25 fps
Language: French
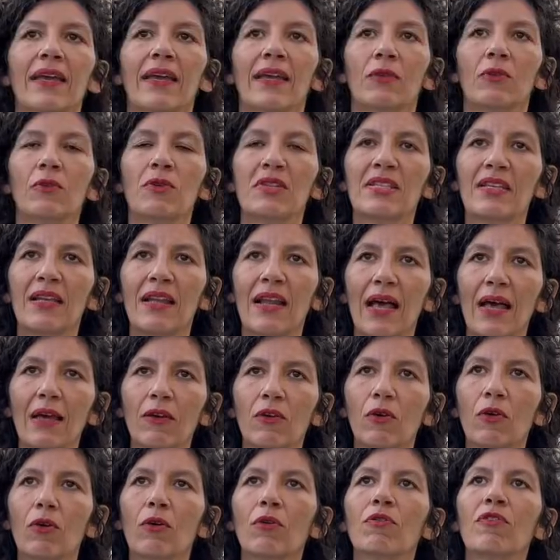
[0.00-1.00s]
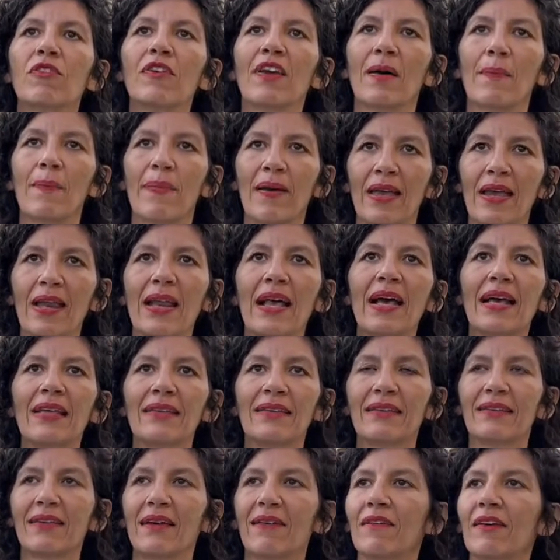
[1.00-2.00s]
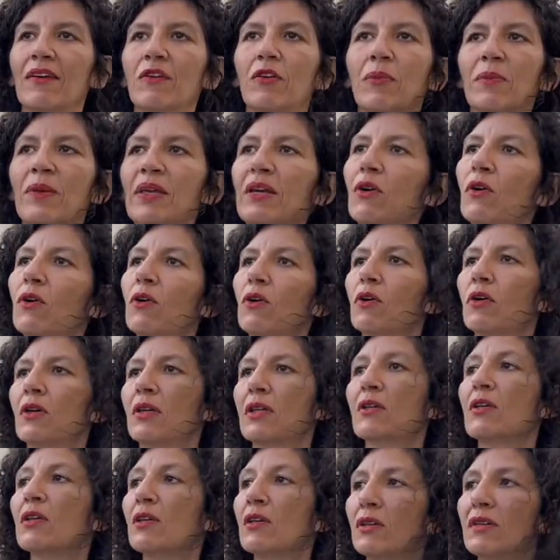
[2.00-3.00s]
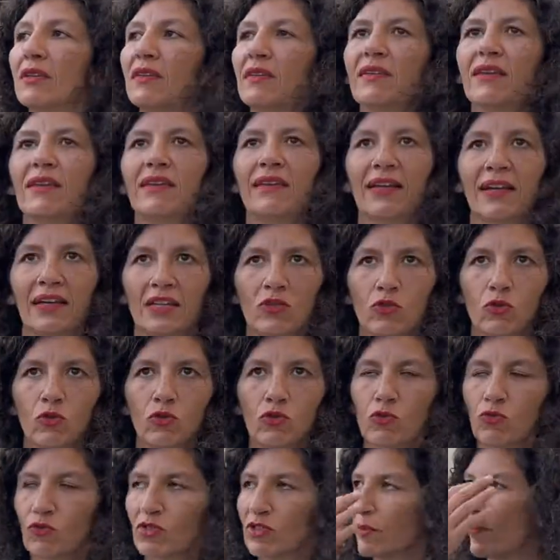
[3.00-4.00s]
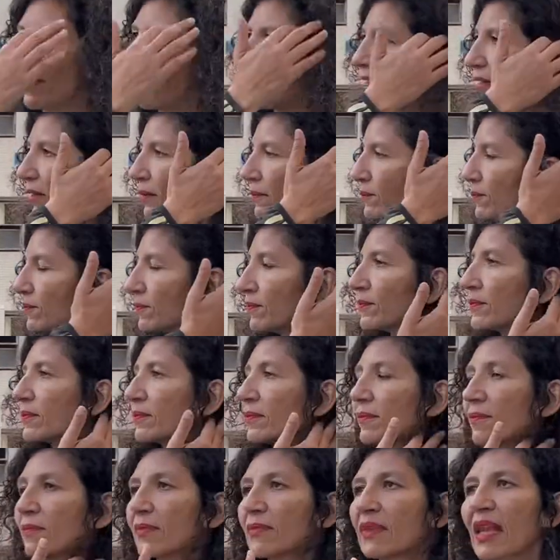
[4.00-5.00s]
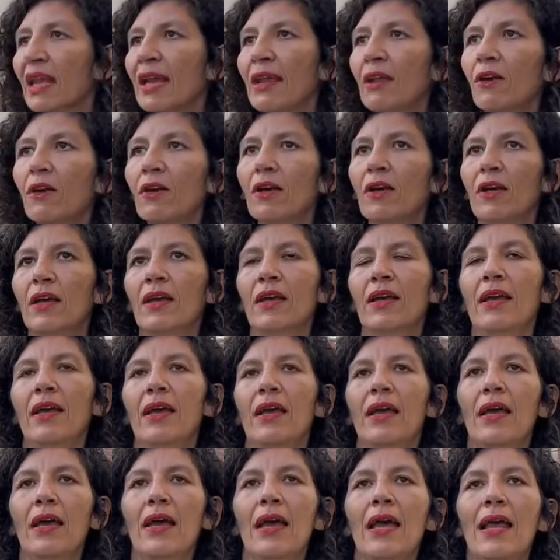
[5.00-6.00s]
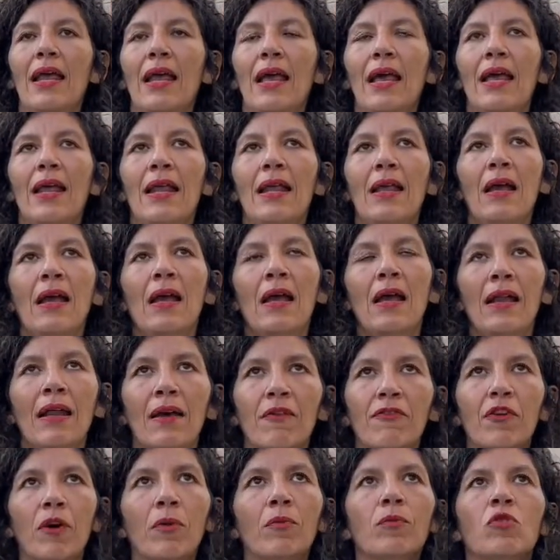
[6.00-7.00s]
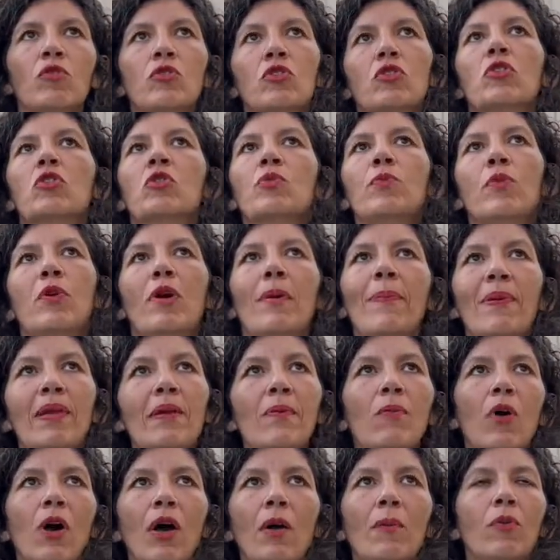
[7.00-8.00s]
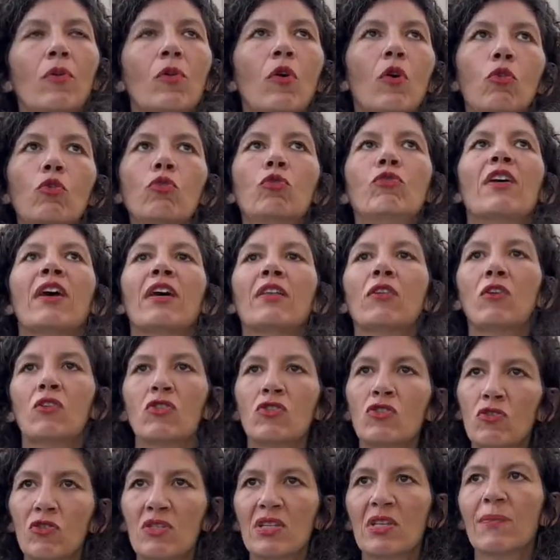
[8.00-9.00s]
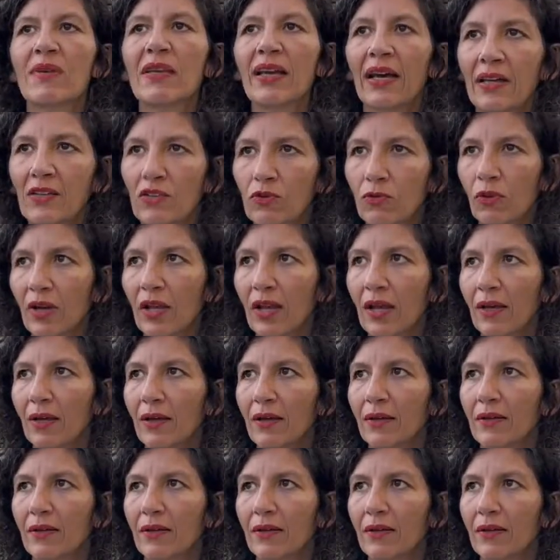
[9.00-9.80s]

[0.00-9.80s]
Et donc c'est là qu'on fait appel à des travailleurs migrants hein, des régions dont je vous ai parlé. Alors, la forme de ce que je peux appeler moi un peu euh, gouvernance de ces migrations-là,